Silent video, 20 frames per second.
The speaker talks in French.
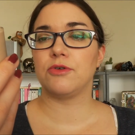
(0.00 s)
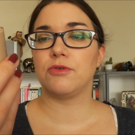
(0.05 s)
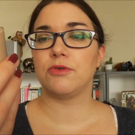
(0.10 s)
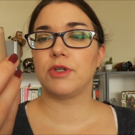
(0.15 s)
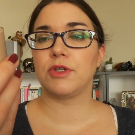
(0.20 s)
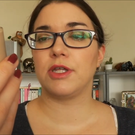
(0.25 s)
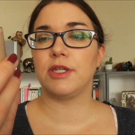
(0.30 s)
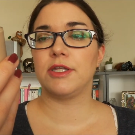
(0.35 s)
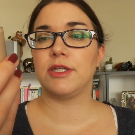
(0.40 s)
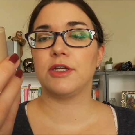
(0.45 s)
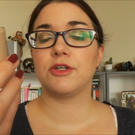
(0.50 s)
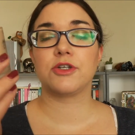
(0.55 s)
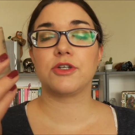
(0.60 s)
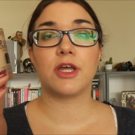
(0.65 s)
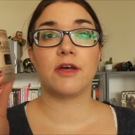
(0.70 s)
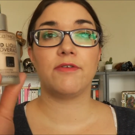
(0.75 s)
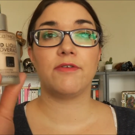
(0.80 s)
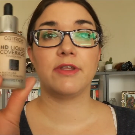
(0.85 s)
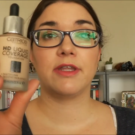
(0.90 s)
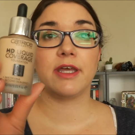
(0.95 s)
qui tient
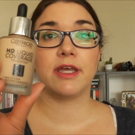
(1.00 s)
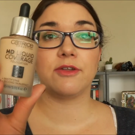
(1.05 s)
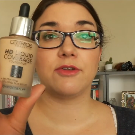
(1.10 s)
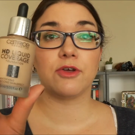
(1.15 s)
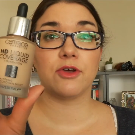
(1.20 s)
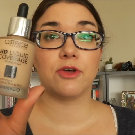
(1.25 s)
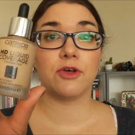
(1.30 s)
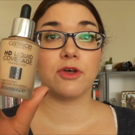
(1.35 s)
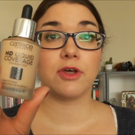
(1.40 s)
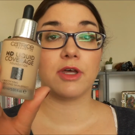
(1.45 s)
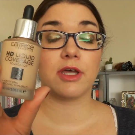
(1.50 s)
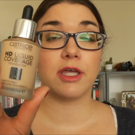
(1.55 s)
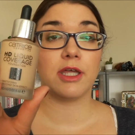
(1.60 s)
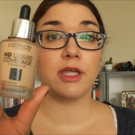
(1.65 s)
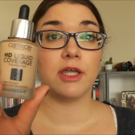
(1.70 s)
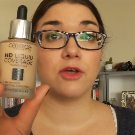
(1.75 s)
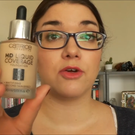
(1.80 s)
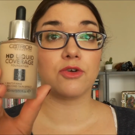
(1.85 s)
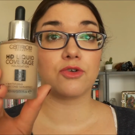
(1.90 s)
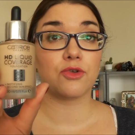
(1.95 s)
jusqu'à 24 heures.
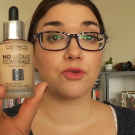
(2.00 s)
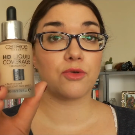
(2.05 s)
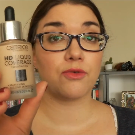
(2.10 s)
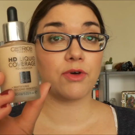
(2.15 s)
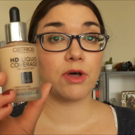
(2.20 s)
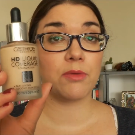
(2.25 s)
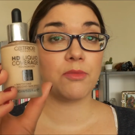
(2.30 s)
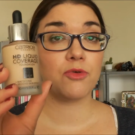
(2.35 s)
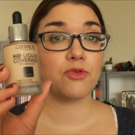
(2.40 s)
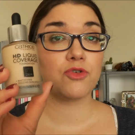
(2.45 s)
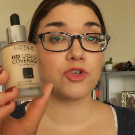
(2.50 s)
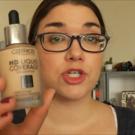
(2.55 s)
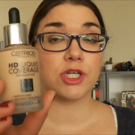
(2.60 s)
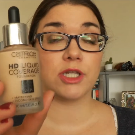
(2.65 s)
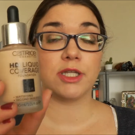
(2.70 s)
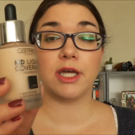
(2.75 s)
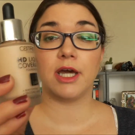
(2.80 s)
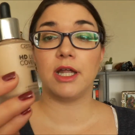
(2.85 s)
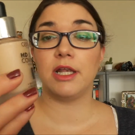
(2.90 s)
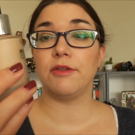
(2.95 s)
Et je trouve vraiment
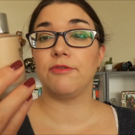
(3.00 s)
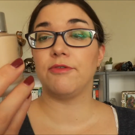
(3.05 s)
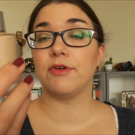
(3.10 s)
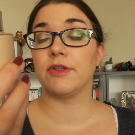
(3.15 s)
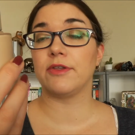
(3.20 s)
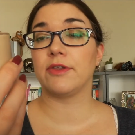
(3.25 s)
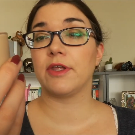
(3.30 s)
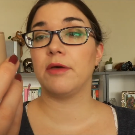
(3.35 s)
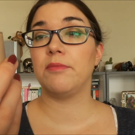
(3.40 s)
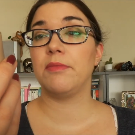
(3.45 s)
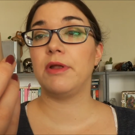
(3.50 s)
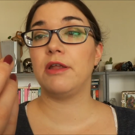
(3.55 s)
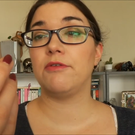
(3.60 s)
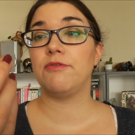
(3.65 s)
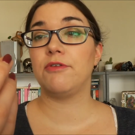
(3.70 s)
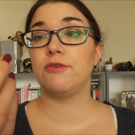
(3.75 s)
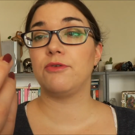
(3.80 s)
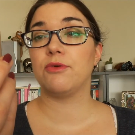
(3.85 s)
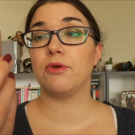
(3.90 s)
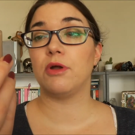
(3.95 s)
génial. Il fait un très bel
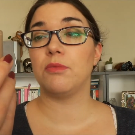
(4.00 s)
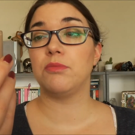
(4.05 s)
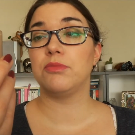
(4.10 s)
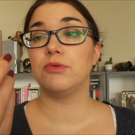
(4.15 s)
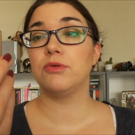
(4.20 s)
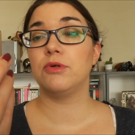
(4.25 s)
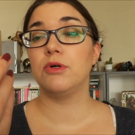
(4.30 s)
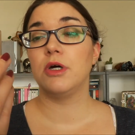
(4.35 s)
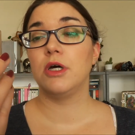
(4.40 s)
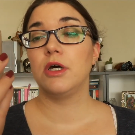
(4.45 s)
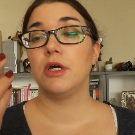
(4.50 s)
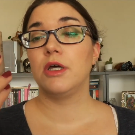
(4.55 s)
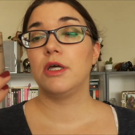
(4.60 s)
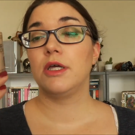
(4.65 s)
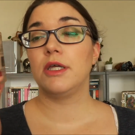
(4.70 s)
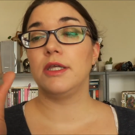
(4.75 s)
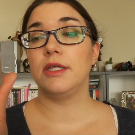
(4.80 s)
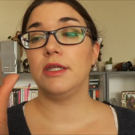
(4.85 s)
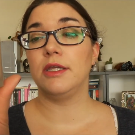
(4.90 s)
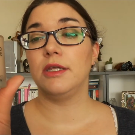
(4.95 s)
effet sur la peau.
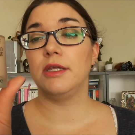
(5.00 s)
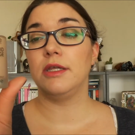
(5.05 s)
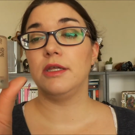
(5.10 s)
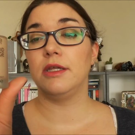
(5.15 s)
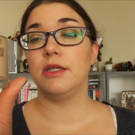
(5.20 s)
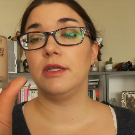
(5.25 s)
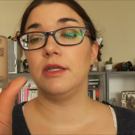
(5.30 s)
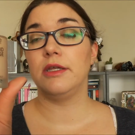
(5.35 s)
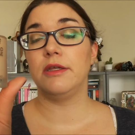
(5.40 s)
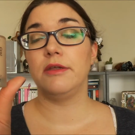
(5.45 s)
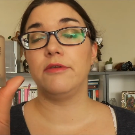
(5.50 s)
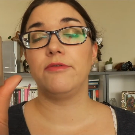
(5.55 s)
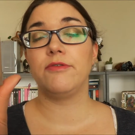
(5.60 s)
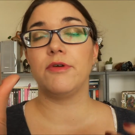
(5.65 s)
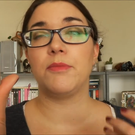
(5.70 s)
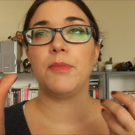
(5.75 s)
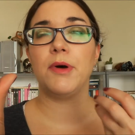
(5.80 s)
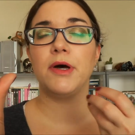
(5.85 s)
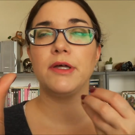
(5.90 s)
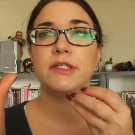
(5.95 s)
Il ne
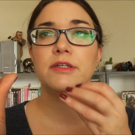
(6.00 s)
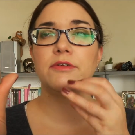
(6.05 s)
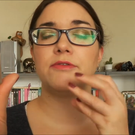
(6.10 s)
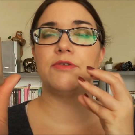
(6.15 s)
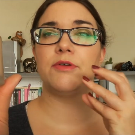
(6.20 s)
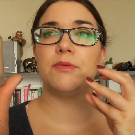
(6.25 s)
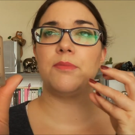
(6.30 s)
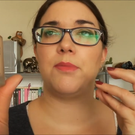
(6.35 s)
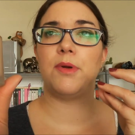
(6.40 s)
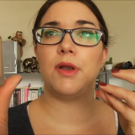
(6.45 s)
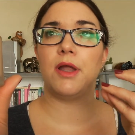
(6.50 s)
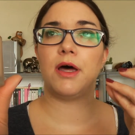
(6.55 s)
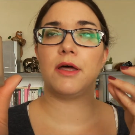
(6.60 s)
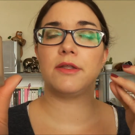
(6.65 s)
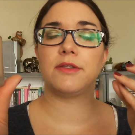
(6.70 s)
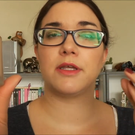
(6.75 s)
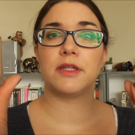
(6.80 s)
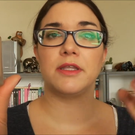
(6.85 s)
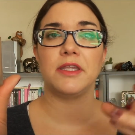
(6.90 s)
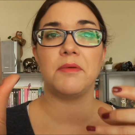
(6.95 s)
fait pas un effet
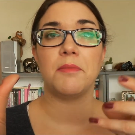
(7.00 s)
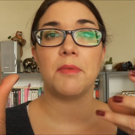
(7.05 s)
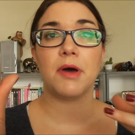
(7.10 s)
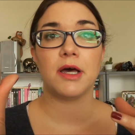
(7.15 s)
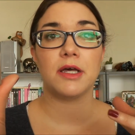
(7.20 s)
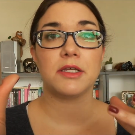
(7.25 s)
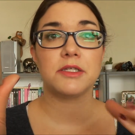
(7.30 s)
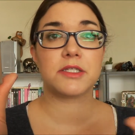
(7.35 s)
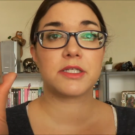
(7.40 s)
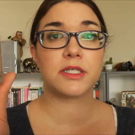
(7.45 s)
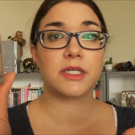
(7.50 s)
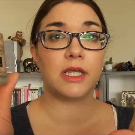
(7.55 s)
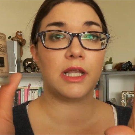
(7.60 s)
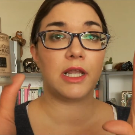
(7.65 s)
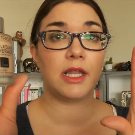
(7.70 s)
plâtre ni masque, il